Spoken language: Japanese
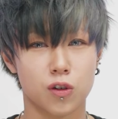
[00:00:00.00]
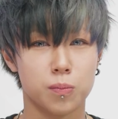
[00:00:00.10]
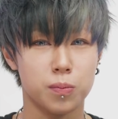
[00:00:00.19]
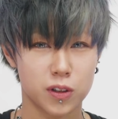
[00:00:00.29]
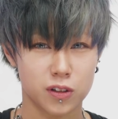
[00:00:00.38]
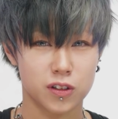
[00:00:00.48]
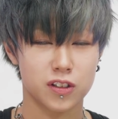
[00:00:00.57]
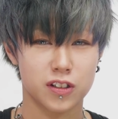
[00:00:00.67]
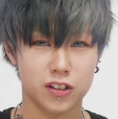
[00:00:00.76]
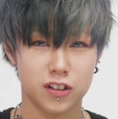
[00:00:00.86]
子っぽく
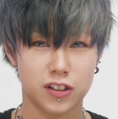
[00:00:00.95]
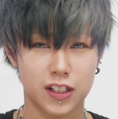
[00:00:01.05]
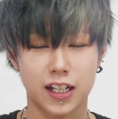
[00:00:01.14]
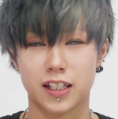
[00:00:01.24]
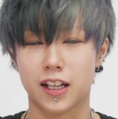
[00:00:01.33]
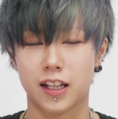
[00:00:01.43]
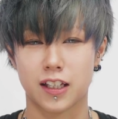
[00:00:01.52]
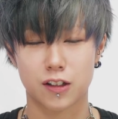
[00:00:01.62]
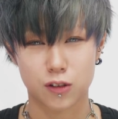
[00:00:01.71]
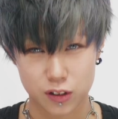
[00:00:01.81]
なりたい
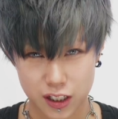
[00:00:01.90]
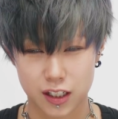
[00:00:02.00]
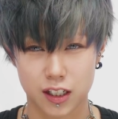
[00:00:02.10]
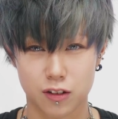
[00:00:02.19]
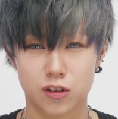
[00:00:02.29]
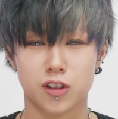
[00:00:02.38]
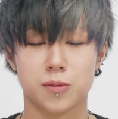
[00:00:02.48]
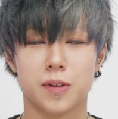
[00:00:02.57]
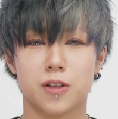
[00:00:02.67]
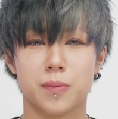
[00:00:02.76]
子にお
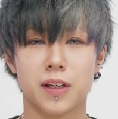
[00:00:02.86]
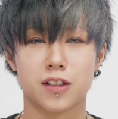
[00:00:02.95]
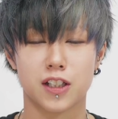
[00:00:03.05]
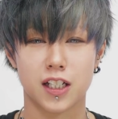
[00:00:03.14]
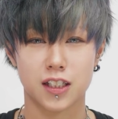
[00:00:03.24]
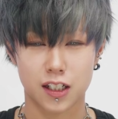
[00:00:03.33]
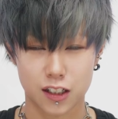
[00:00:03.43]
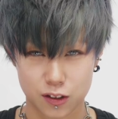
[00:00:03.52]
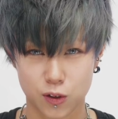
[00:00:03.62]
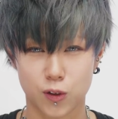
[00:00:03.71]
すすめのメイクだった
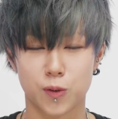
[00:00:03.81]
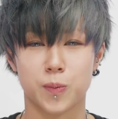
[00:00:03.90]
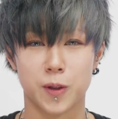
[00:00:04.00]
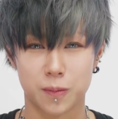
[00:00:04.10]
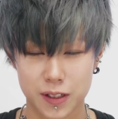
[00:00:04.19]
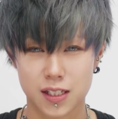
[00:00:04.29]
かと思いま